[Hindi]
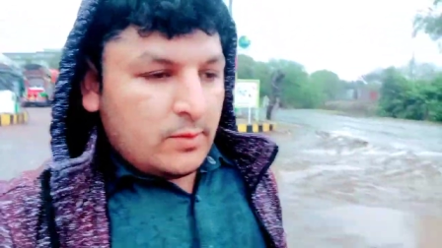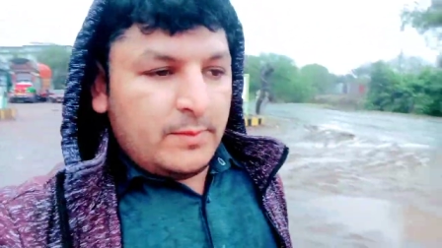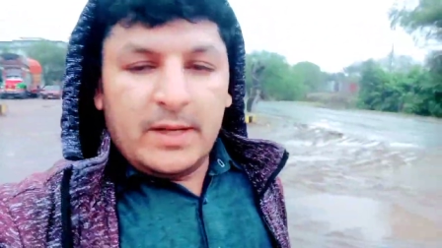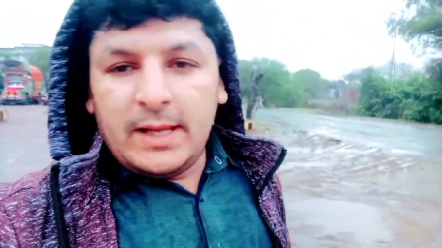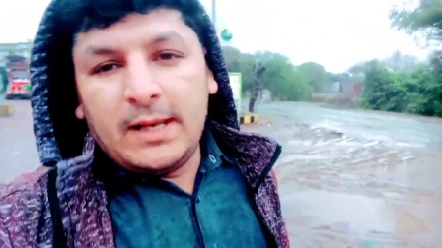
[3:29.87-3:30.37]
तो
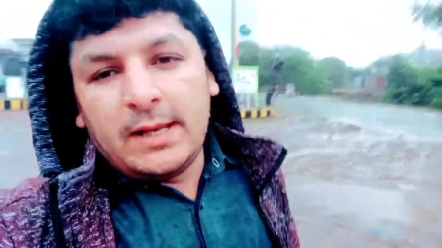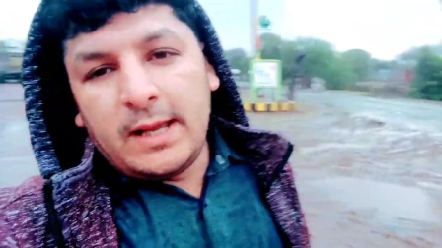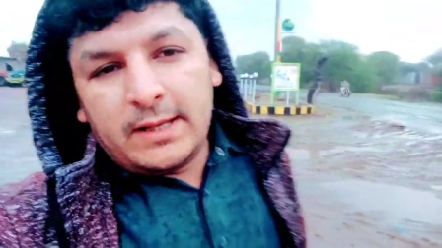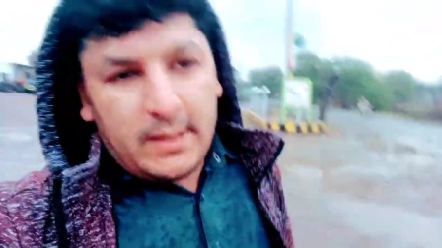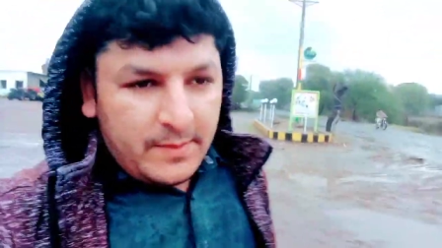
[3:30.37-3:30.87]
अभी ले
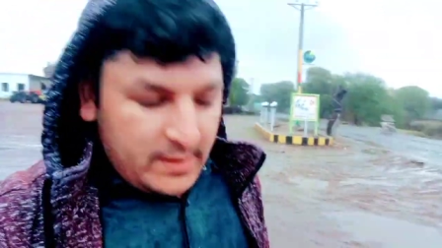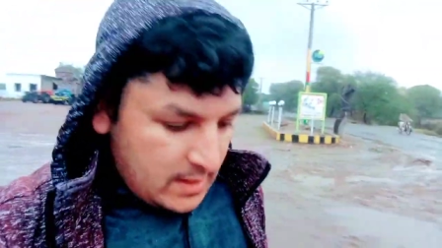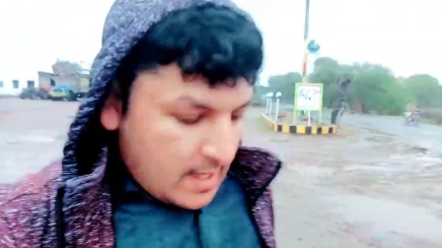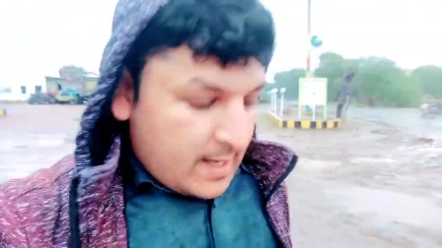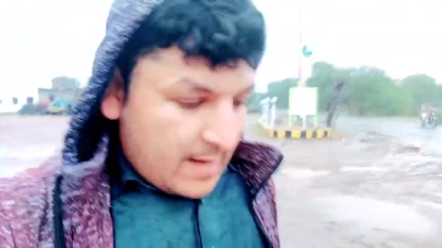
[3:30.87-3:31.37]
लिया जी अभी
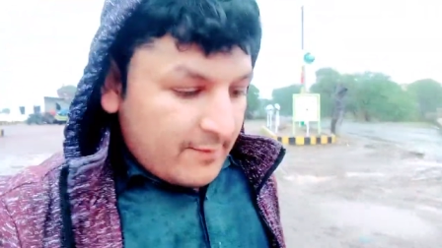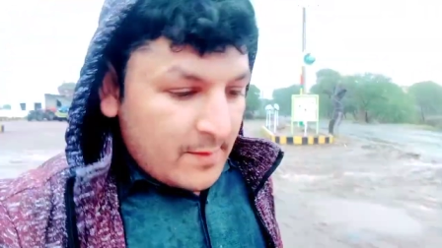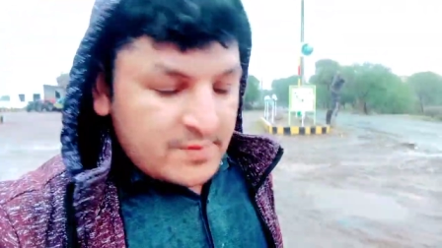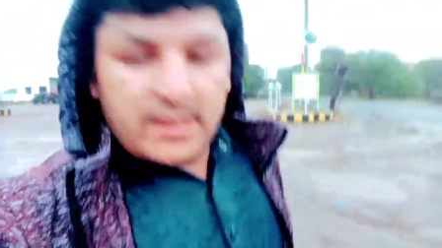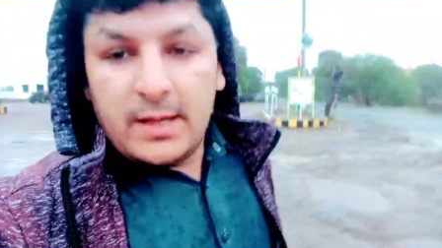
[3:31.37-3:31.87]
जा रहे हैं
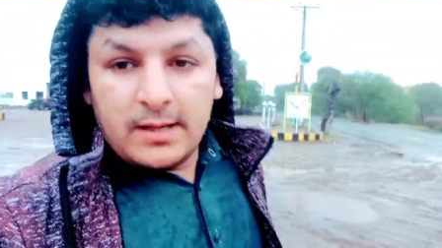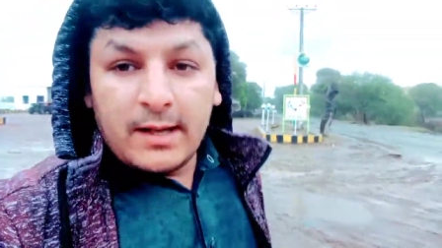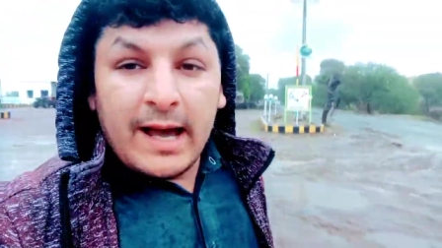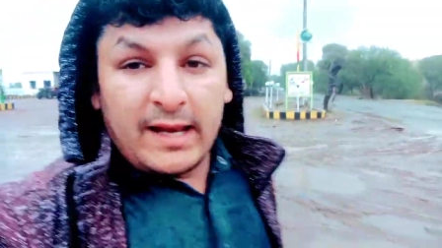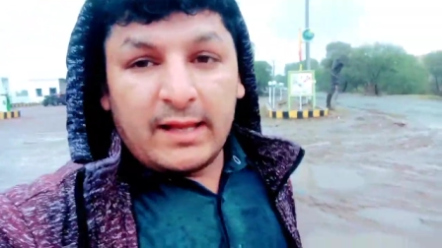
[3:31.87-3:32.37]
वापसी
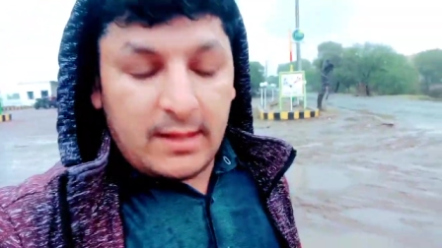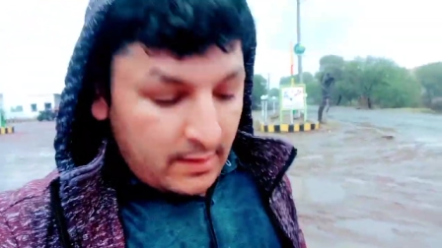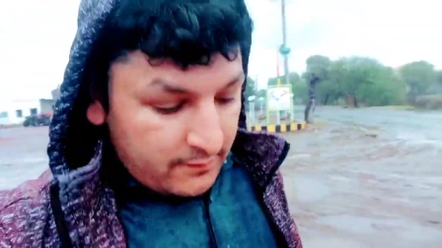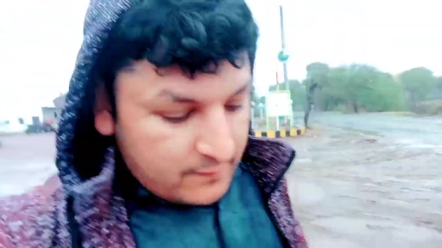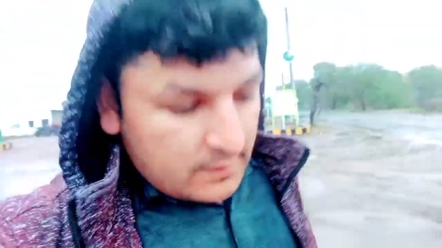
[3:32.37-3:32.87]
घर की
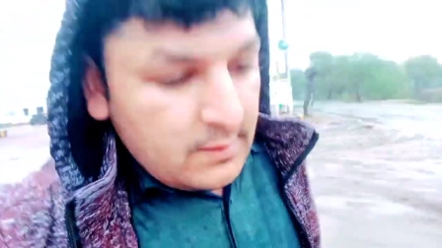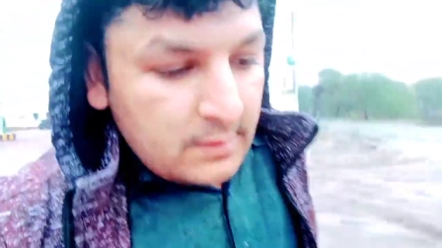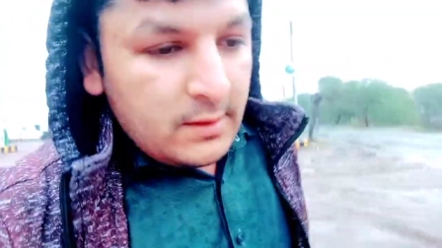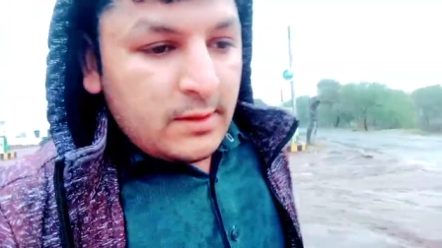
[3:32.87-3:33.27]
तरफ